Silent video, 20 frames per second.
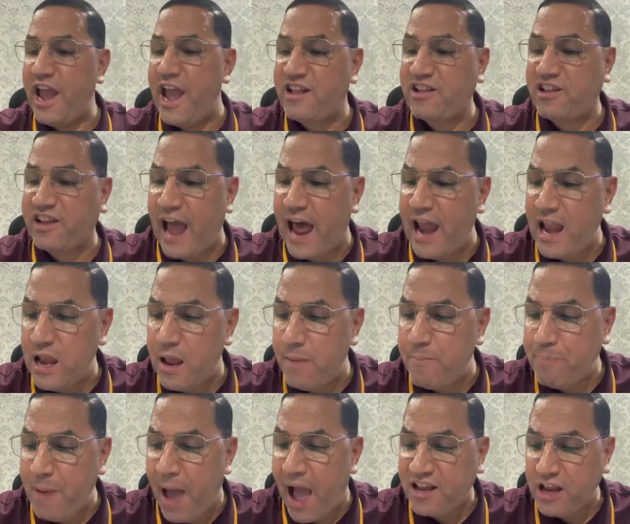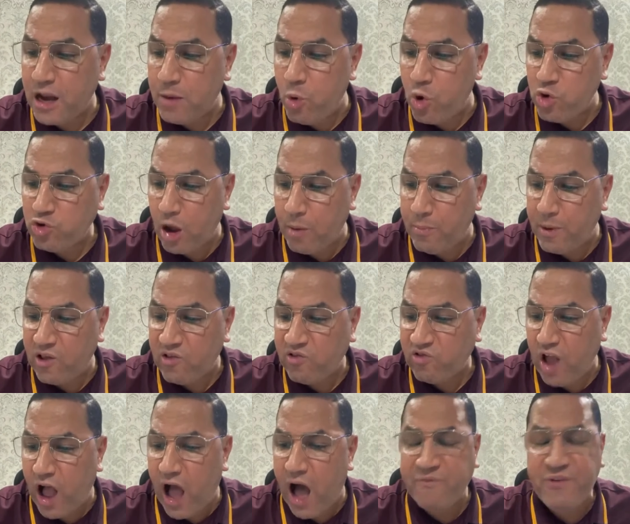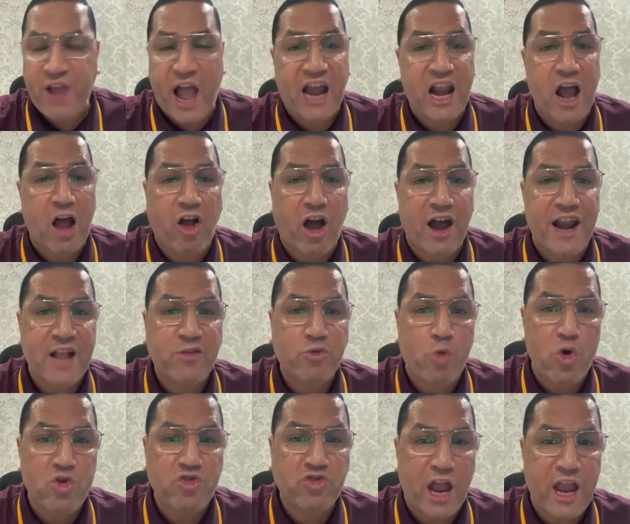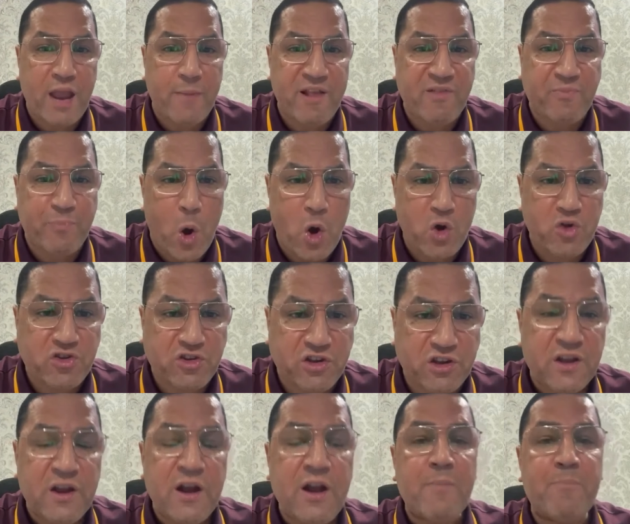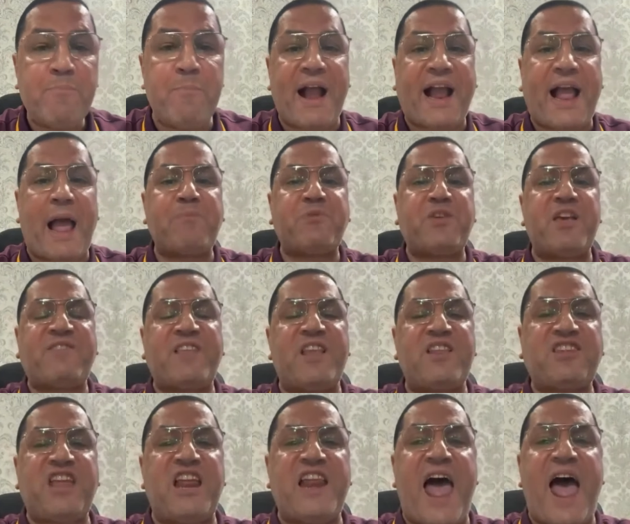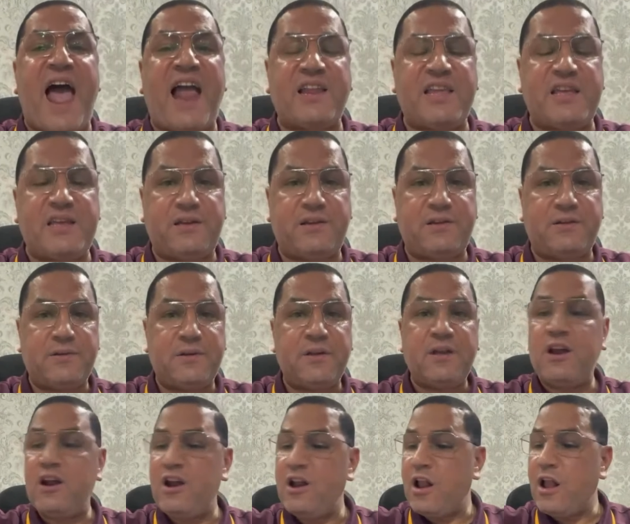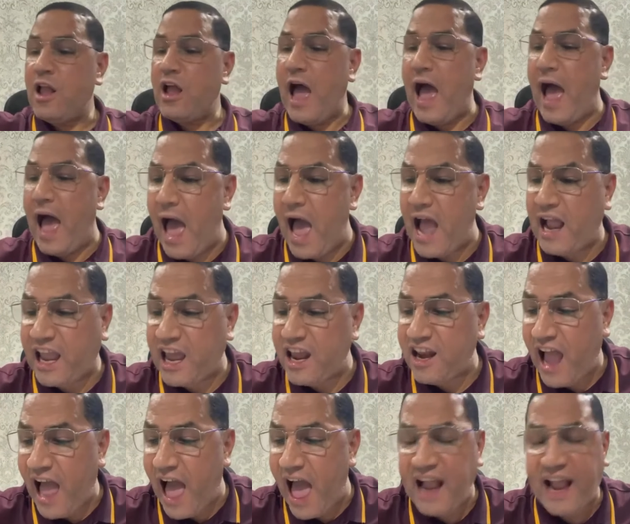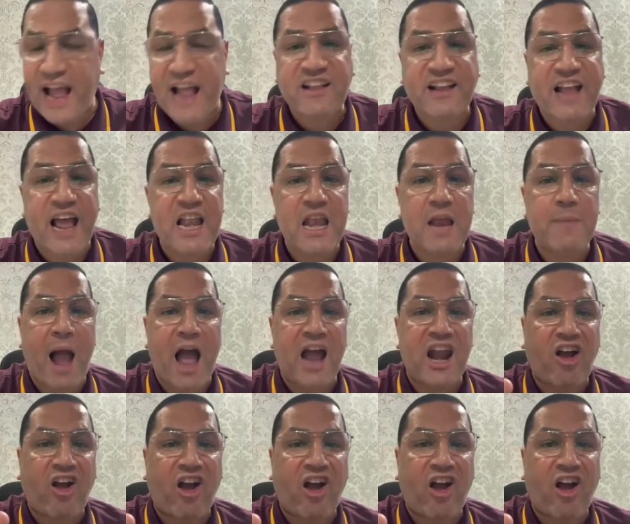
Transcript: اتكلم بعد المؤتمر الصحفي على قناه اون تايم سبورت ما جاب كسرت الاهلي اخر حاجه اتكلم على